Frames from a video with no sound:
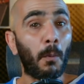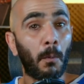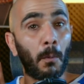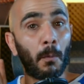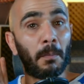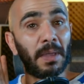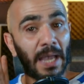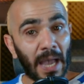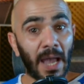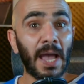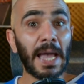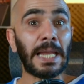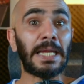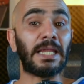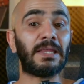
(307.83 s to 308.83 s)

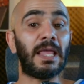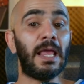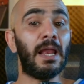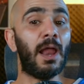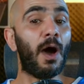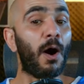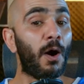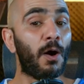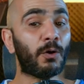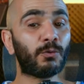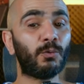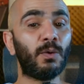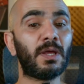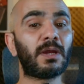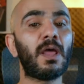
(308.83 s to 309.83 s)
وبحالة
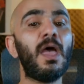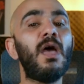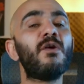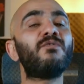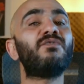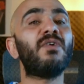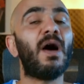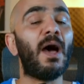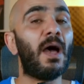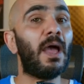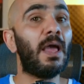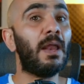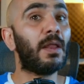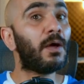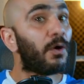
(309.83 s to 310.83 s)
الهاردوير
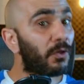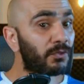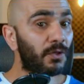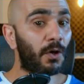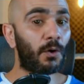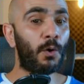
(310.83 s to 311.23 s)
فالخطأ